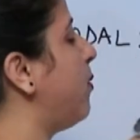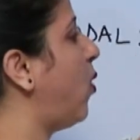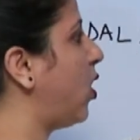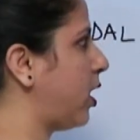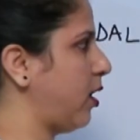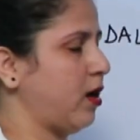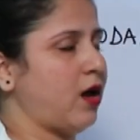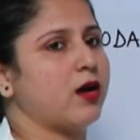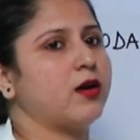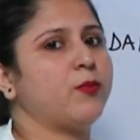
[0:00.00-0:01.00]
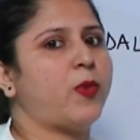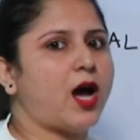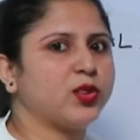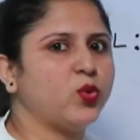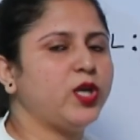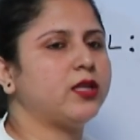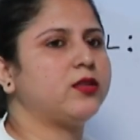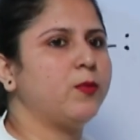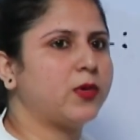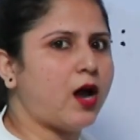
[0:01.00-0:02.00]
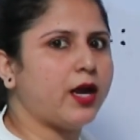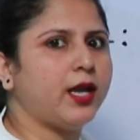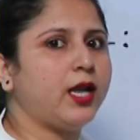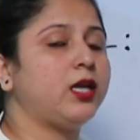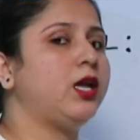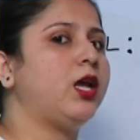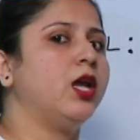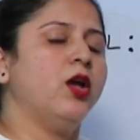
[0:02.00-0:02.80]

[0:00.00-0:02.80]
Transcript: ए मॉडल अगर बात हुई है धमकाने की